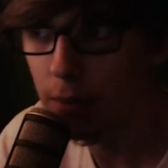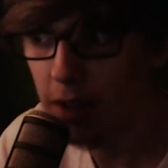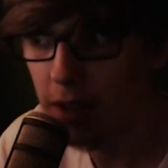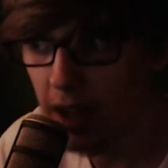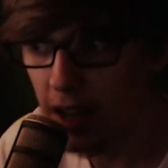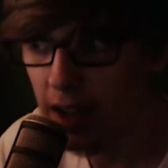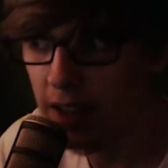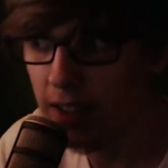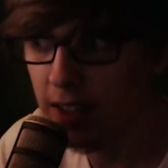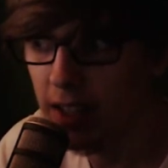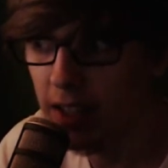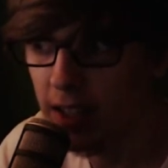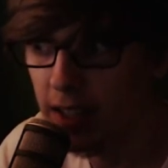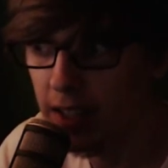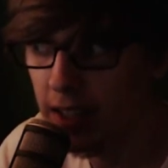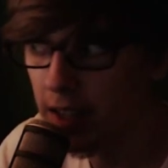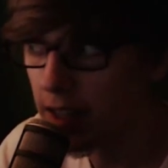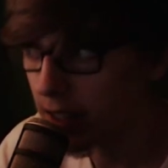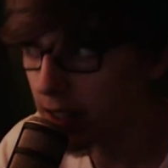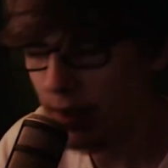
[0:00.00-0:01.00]
Kranksein.
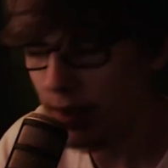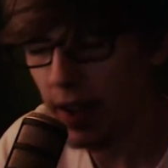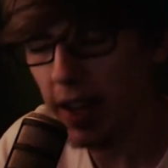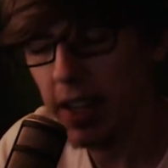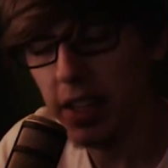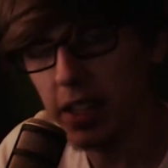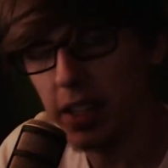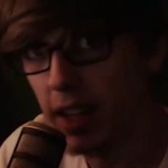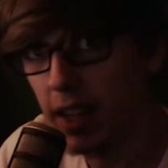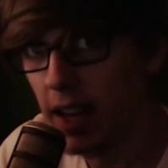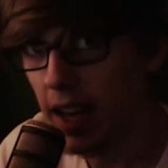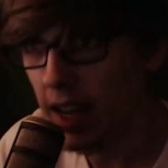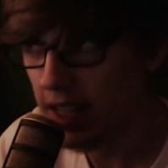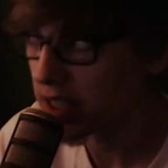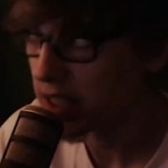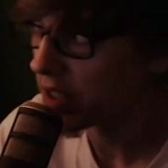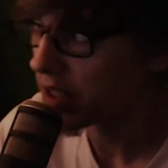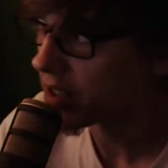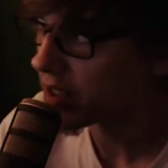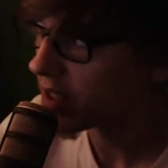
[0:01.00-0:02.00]
Es war echt eine
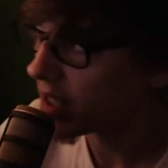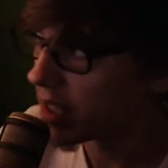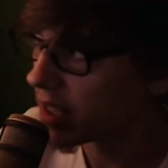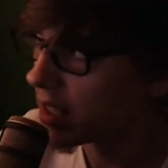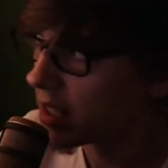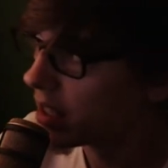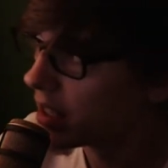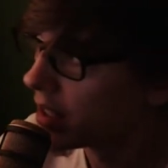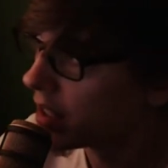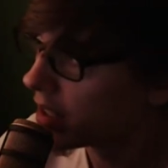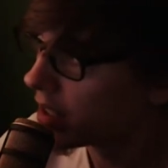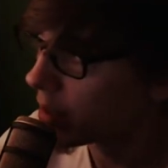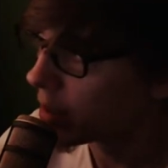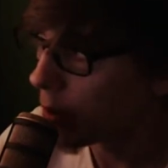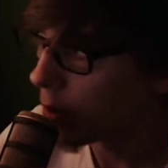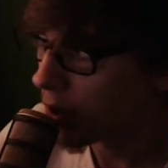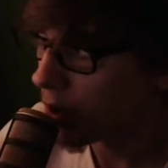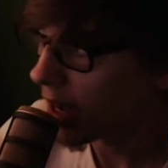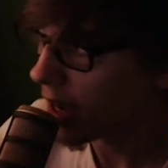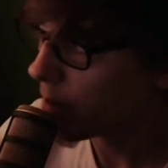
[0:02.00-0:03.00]
hässliche Zeit. Ich habe
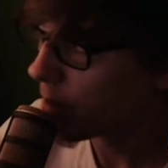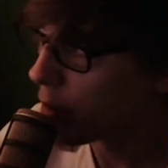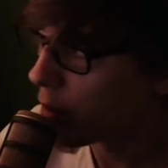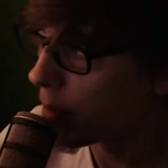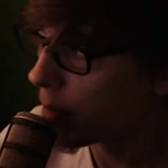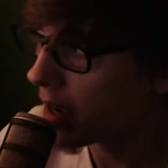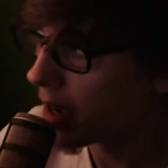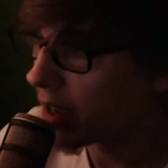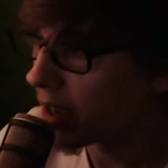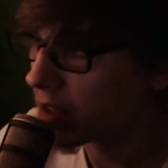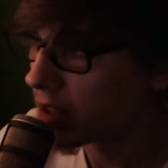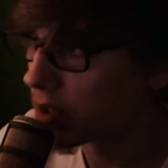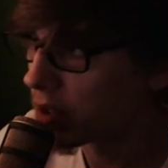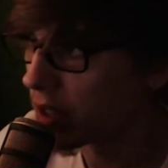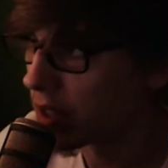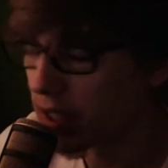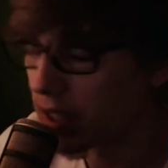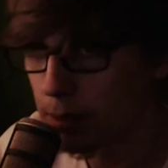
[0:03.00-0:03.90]
auch keinen Bock mehr krank zu sein.